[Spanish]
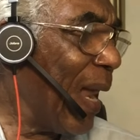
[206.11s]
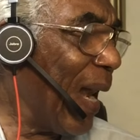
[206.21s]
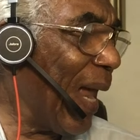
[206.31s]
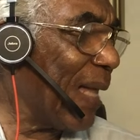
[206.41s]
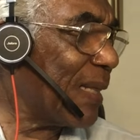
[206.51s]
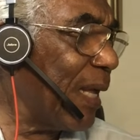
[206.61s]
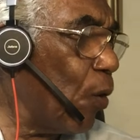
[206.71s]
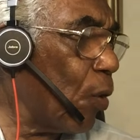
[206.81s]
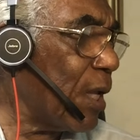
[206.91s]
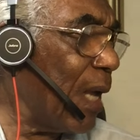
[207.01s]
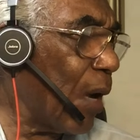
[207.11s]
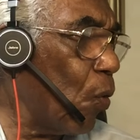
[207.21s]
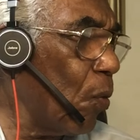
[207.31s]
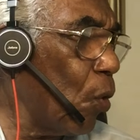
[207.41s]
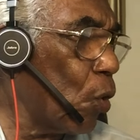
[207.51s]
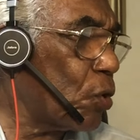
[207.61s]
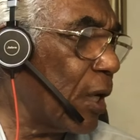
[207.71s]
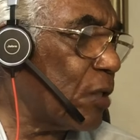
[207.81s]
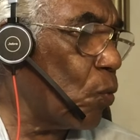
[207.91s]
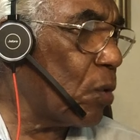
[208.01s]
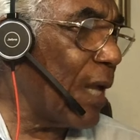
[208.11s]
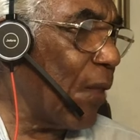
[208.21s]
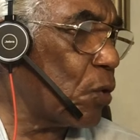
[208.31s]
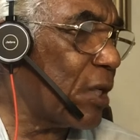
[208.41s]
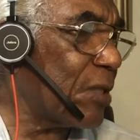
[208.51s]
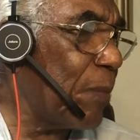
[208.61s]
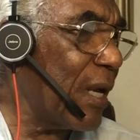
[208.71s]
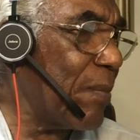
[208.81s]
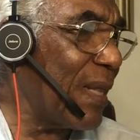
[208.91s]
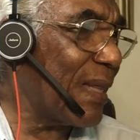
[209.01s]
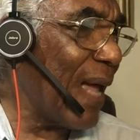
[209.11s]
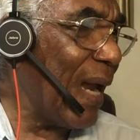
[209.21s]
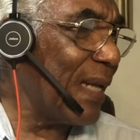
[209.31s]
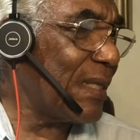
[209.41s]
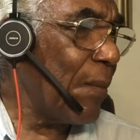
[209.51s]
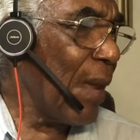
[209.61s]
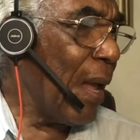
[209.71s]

la teoría con los resultados experimentales,